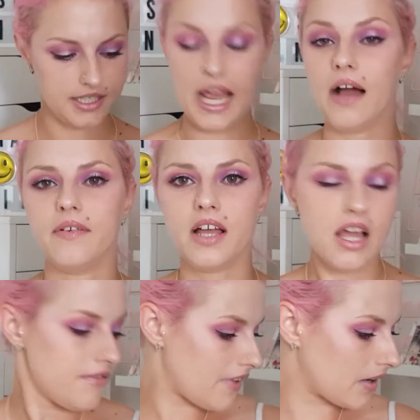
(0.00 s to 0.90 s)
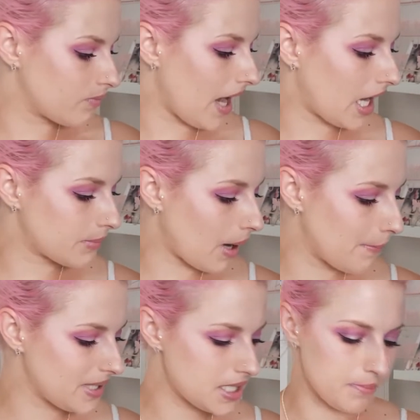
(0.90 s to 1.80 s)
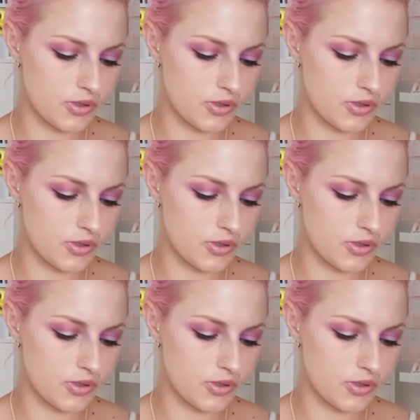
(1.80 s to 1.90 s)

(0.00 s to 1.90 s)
Ja, fangen wir an mal mit dem